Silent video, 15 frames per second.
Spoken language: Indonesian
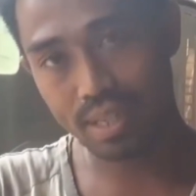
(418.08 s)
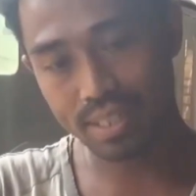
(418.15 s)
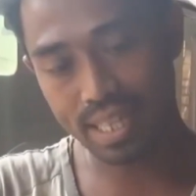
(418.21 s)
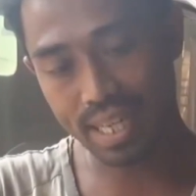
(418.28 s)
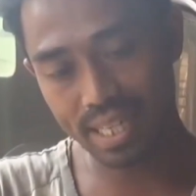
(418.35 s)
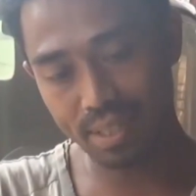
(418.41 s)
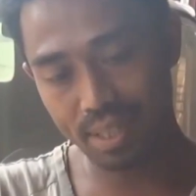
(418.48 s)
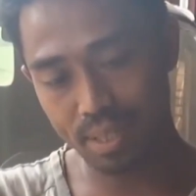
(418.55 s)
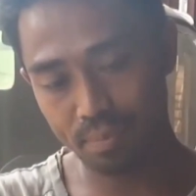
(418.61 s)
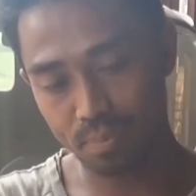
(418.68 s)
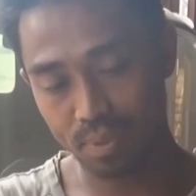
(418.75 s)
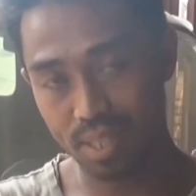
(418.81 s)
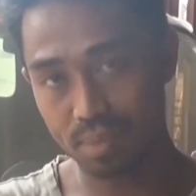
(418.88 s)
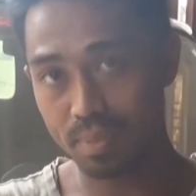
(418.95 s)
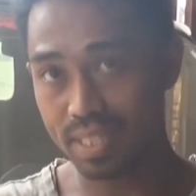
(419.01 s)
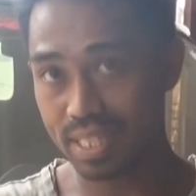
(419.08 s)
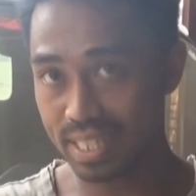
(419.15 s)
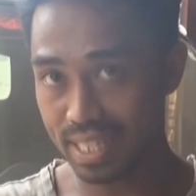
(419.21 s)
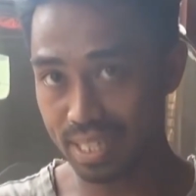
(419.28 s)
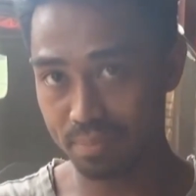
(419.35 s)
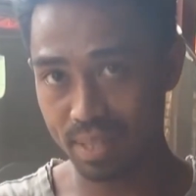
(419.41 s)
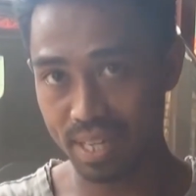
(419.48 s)
nyalip, udah bisa
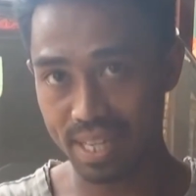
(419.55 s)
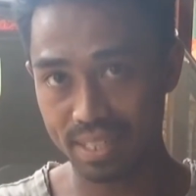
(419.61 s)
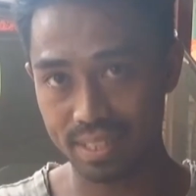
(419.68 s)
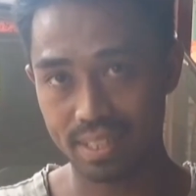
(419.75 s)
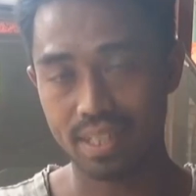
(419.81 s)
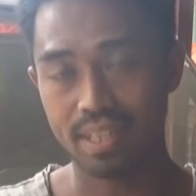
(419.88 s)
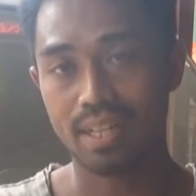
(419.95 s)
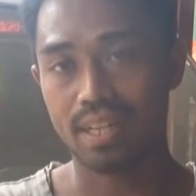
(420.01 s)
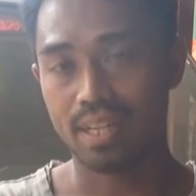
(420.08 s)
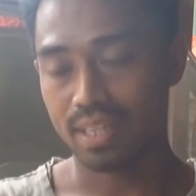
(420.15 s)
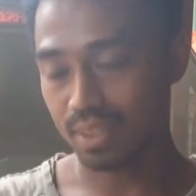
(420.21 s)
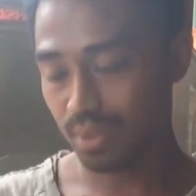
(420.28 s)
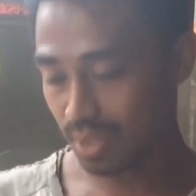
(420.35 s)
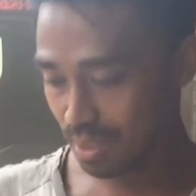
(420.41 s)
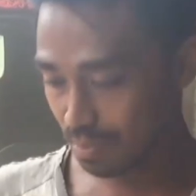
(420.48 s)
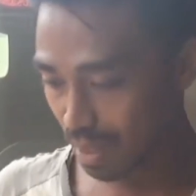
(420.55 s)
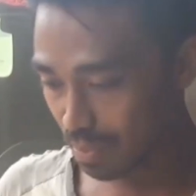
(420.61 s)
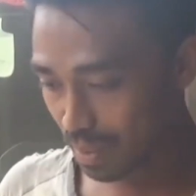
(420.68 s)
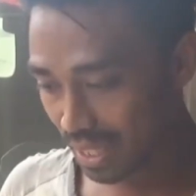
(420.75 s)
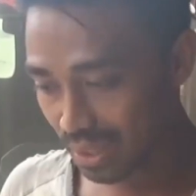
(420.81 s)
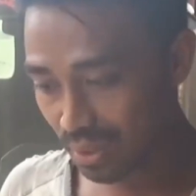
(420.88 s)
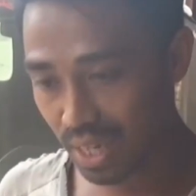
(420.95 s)
nyalip kan? Nah, terus si
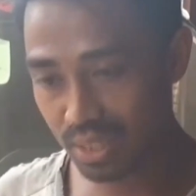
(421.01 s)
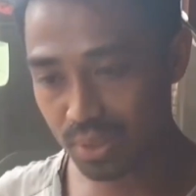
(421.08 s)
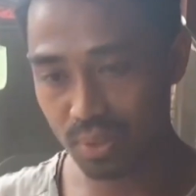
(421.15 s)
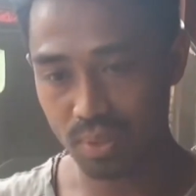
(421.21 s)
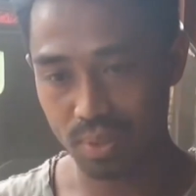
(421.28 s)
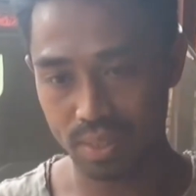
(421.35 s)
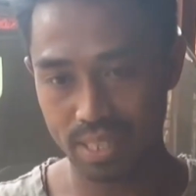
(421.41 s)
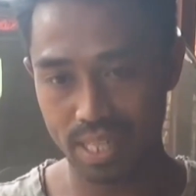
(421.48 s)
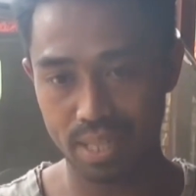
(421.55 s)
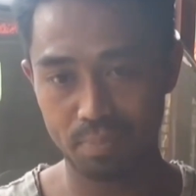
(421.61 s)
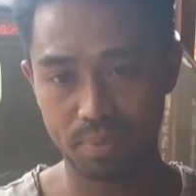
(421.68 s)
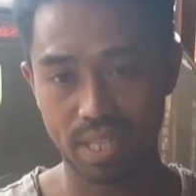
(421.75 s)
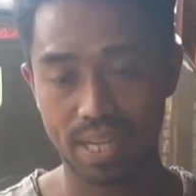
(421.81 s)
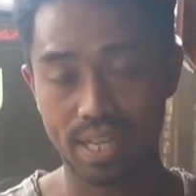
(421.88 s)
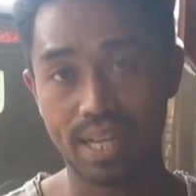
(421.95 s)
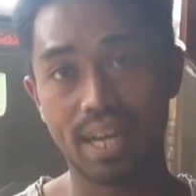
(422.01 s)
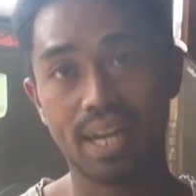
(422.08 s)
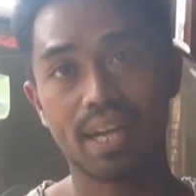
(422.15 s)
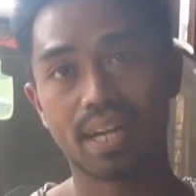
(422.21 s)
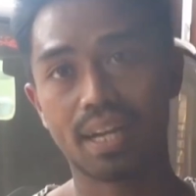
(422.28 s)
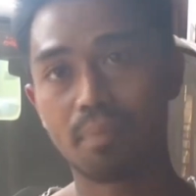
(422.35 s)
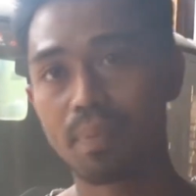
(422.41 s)
bapak itu langsung nyalip saya,
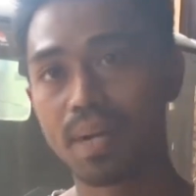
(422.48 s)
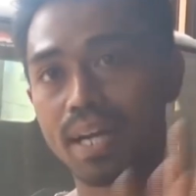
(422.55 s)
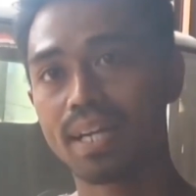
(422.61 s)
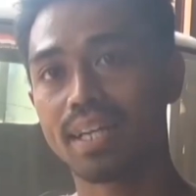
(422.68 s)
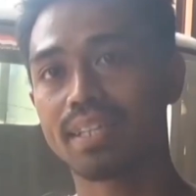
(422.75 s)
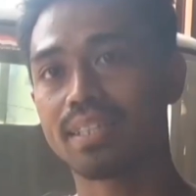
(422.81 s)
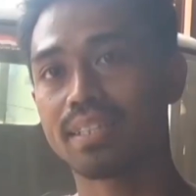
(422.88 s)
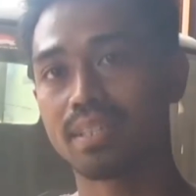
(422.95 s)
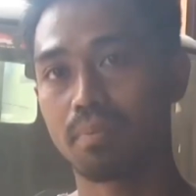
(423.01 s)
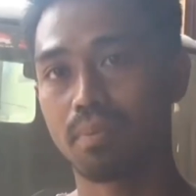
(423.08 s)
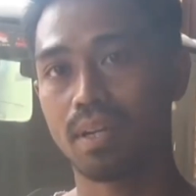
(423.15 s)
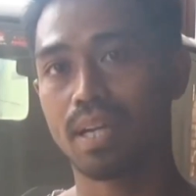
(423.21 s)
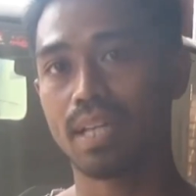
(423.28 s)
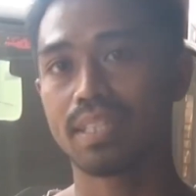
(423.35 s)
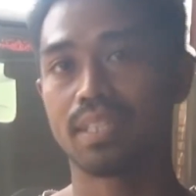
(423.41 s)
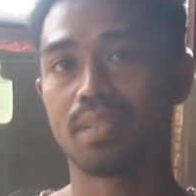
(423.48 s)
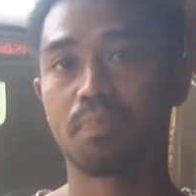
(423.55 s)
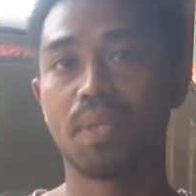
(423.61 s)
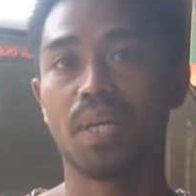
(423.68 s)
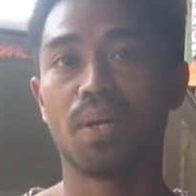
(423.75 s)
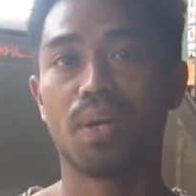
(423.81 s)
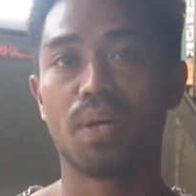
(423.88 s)
gebrak kaca
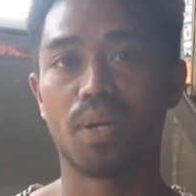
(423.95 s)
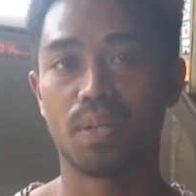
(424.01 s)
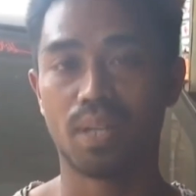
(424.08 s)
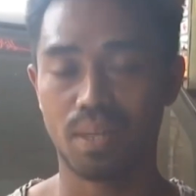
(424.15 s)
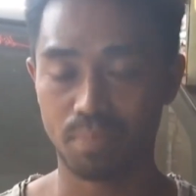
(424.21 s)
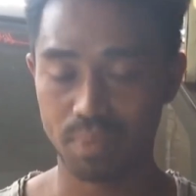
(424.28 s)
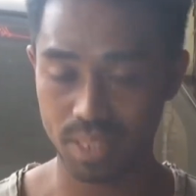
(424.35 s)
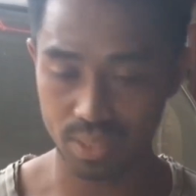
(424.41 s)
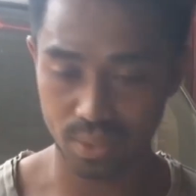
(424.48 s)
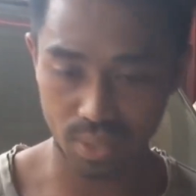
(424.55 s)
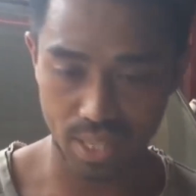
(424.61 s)
spion. Habis itu